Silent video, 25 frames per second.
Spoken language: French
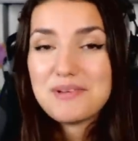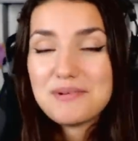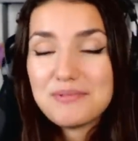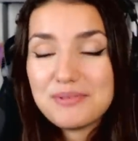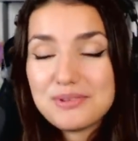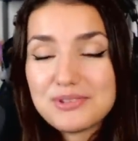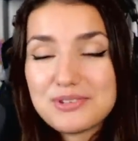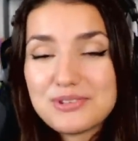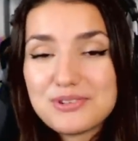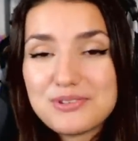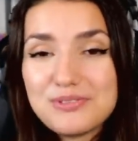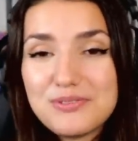Mais
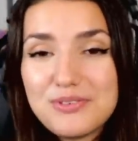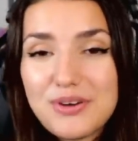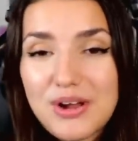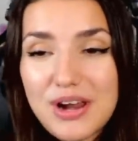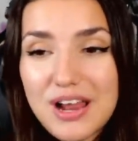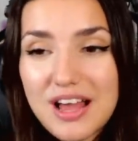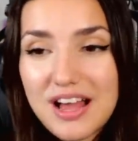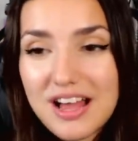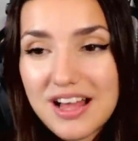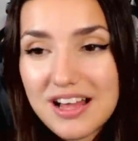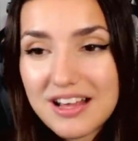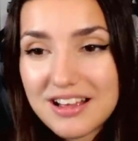bon, du coup,
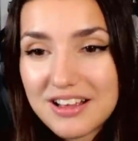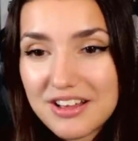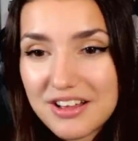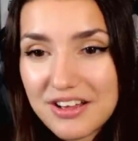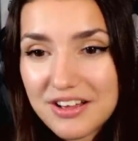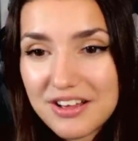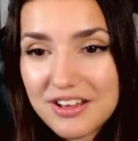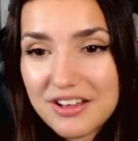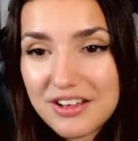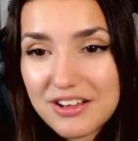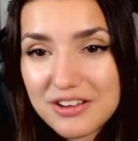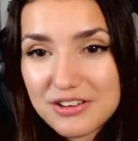voilà,
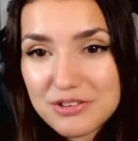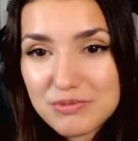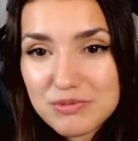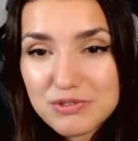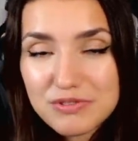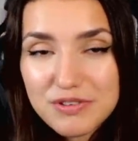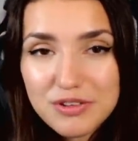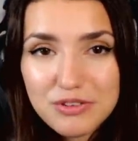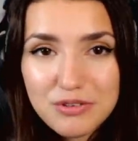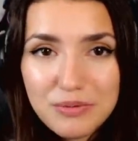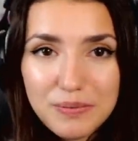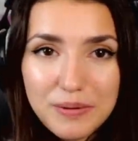euh, je me
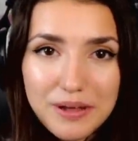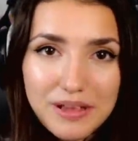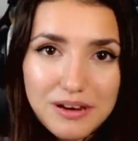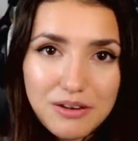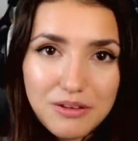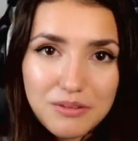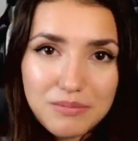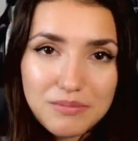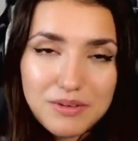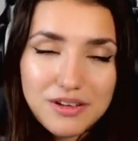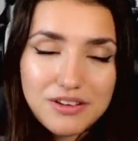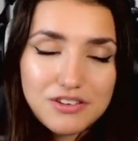suis fait opérer le
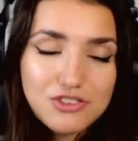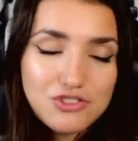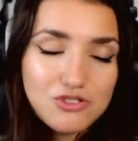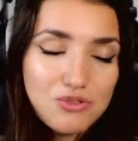lendemain,